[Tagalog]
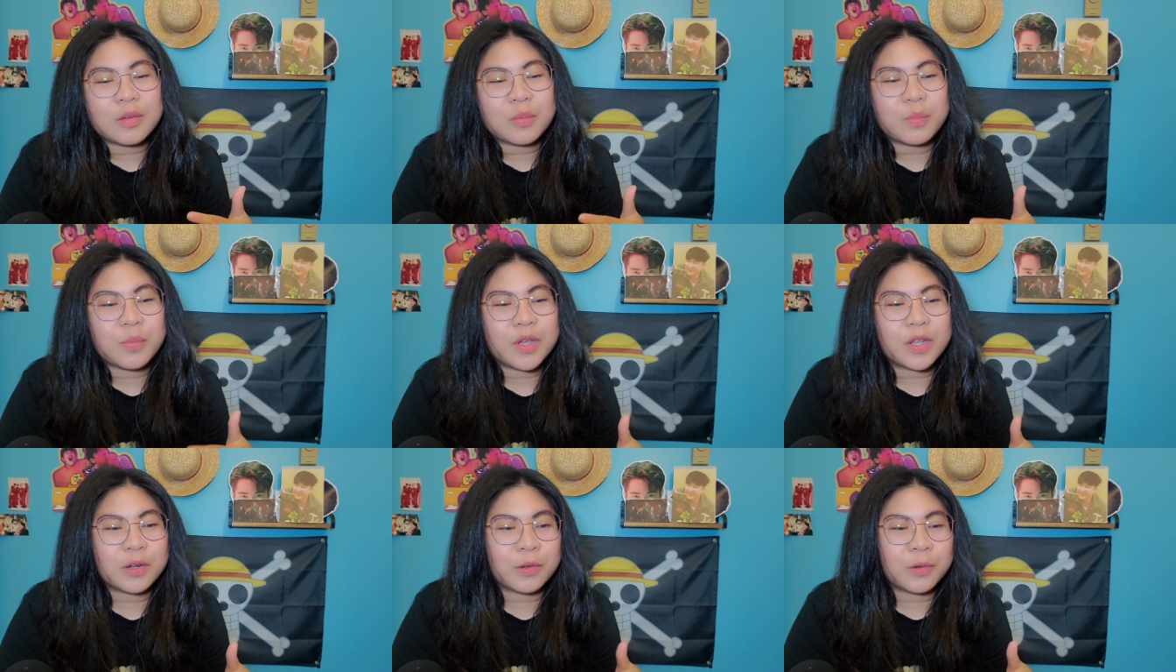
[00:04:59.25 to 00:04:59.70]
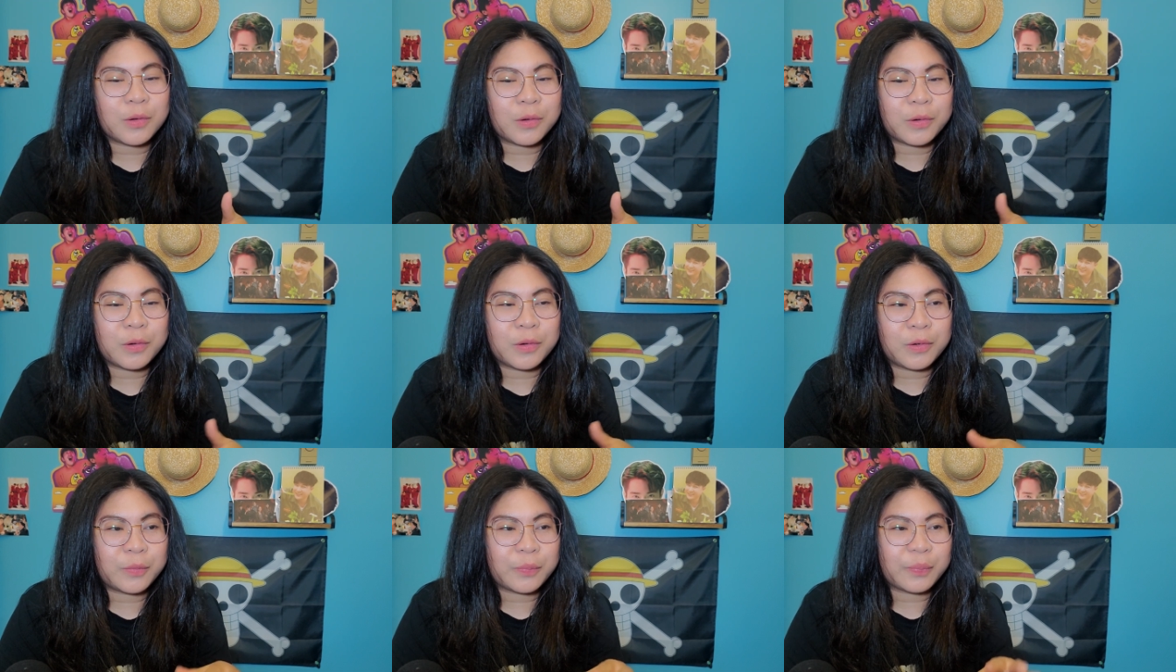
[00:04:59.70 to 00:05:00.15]

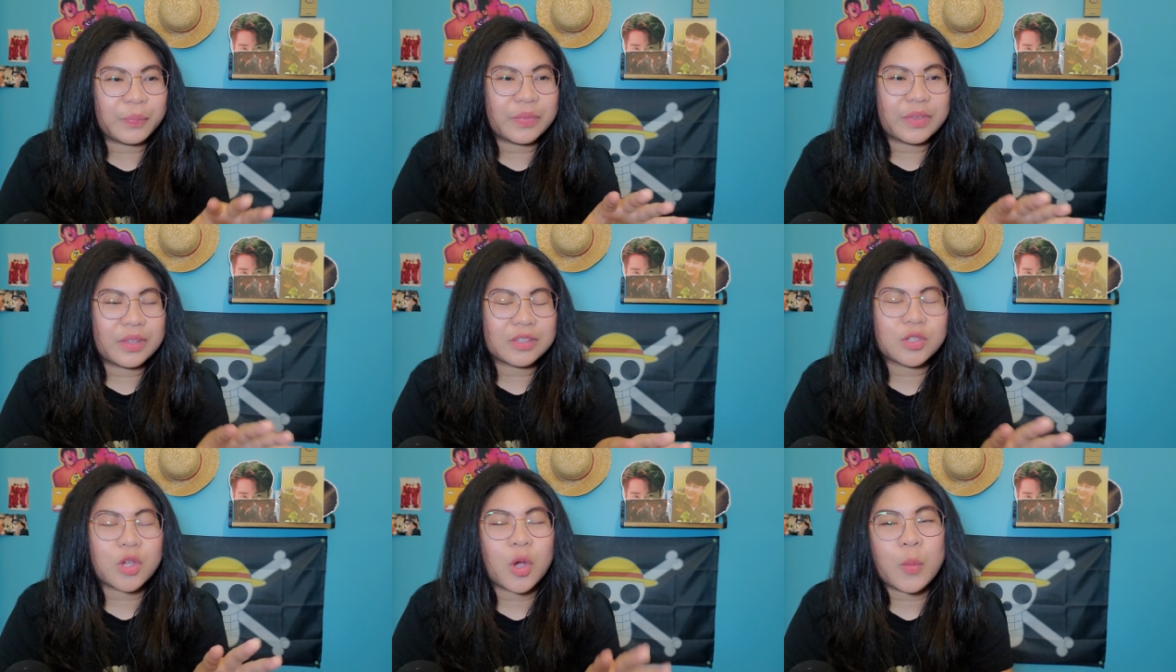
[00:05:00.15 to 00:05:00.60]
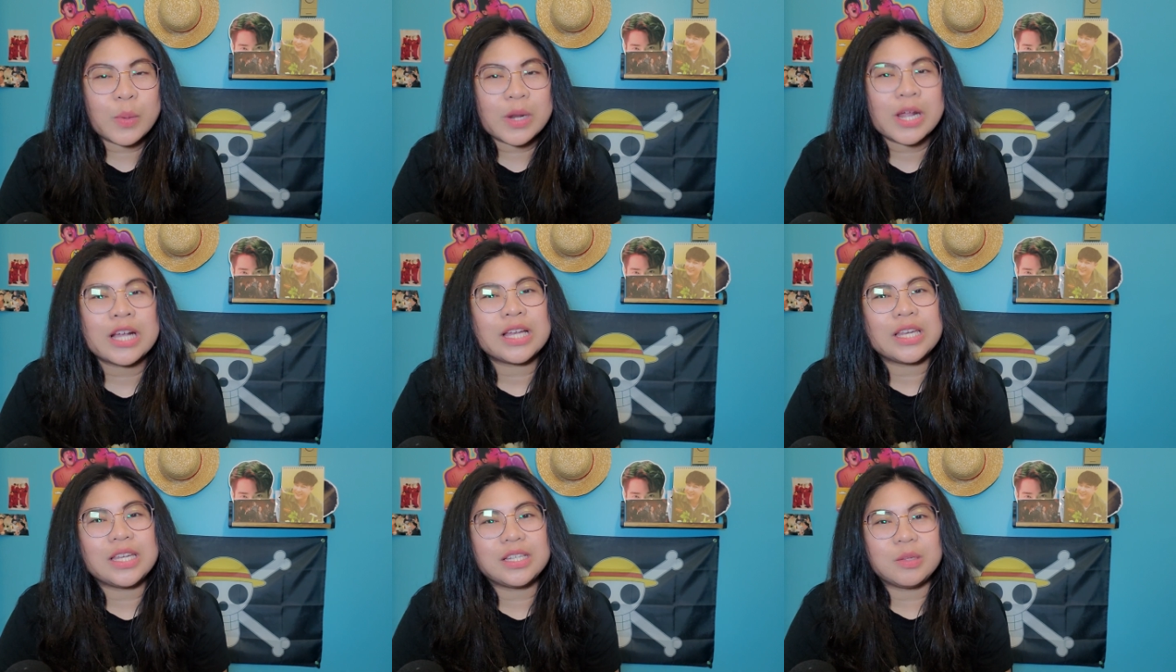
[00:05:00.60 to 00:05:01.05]
Pero, sobrang
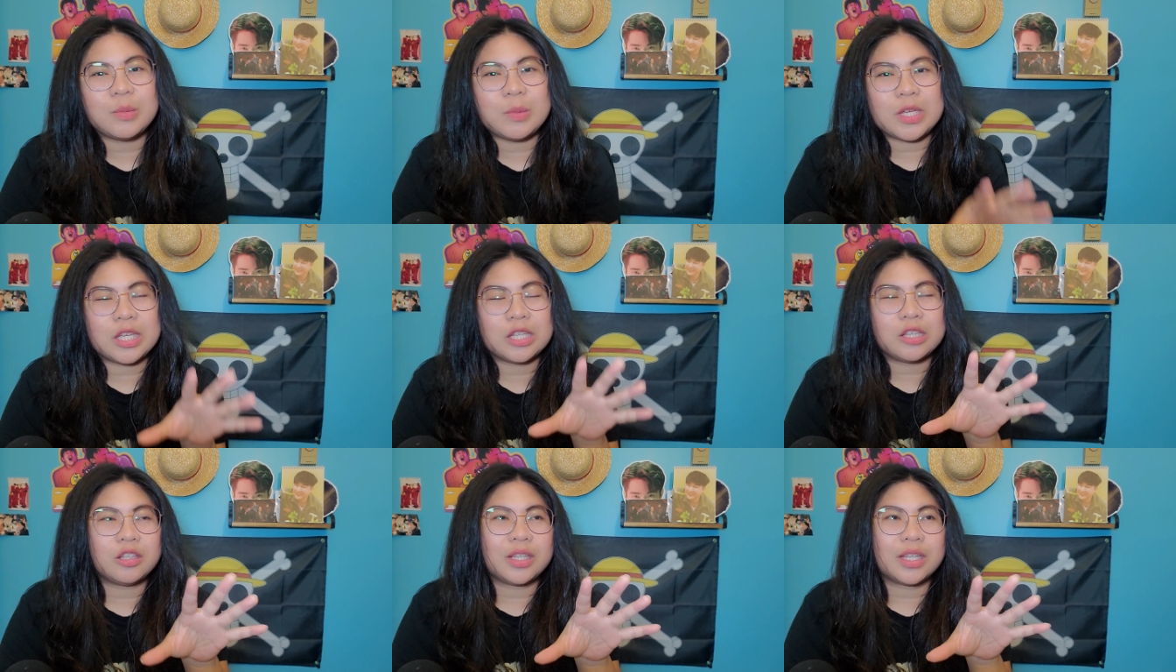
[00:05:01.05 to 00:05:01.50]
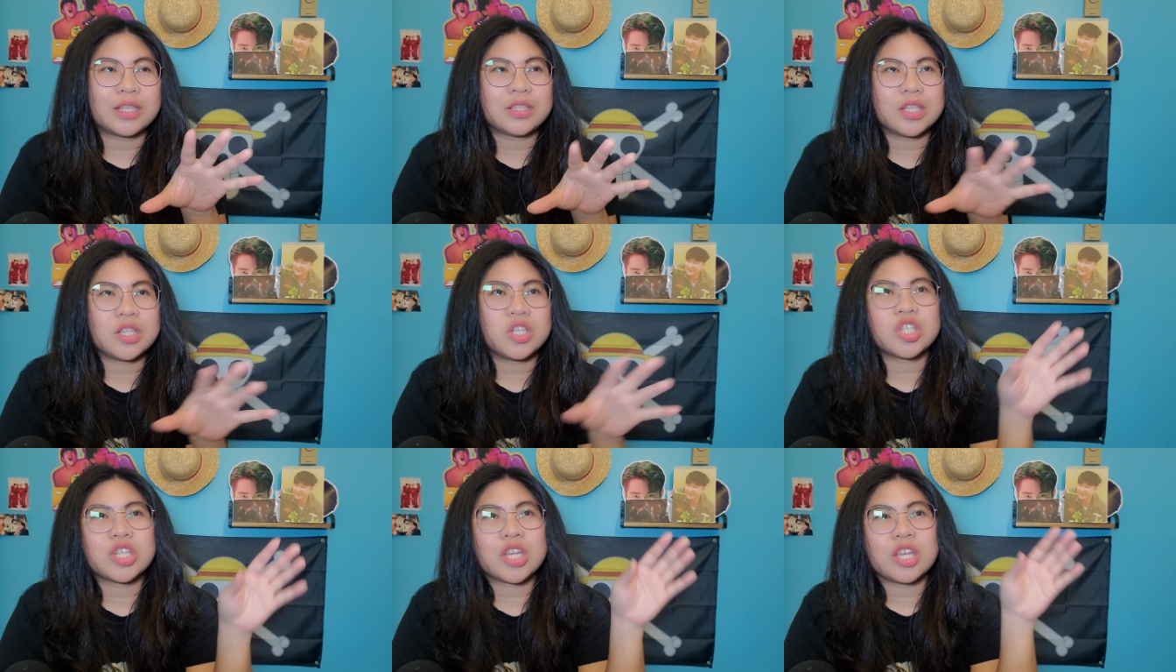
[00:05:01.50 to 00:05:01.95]
galing ni Mickey doon. As
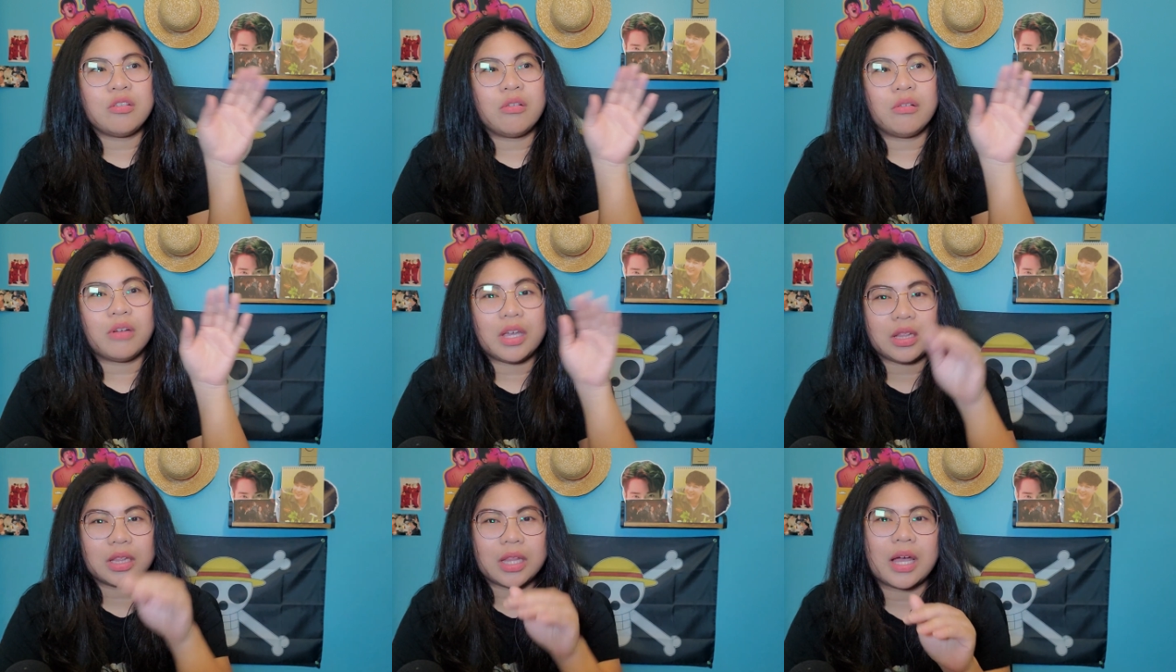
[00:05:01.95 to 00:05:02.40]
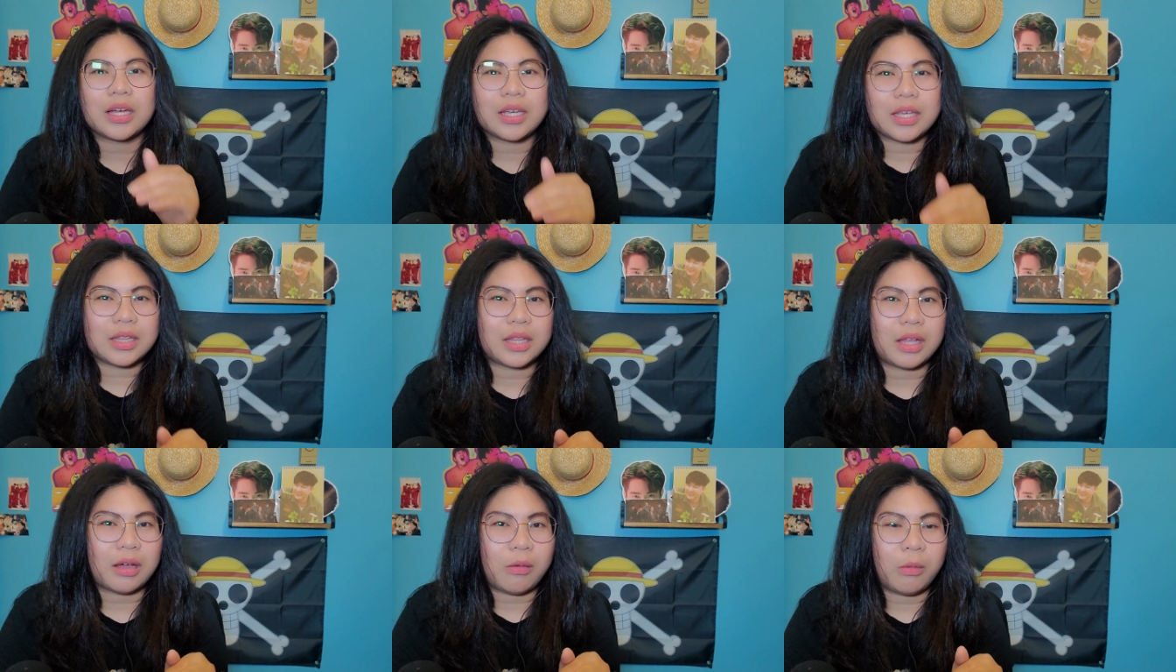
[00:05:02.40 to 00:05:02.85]
in, siya yung
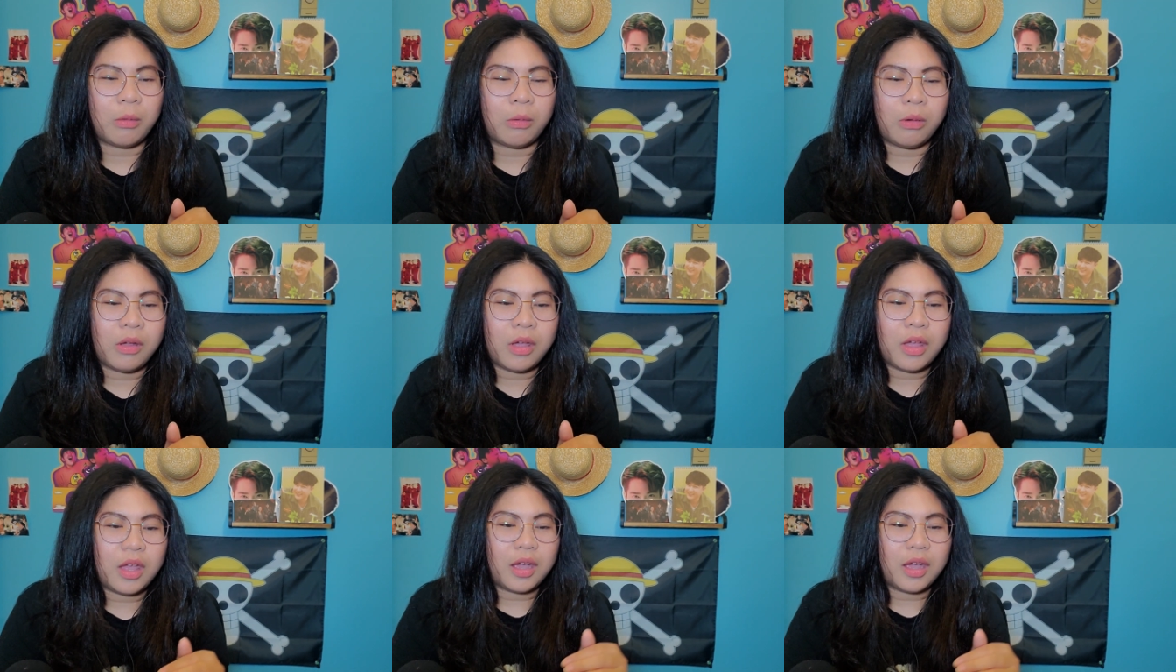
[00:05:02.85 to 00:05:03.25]
kitang-kita ko.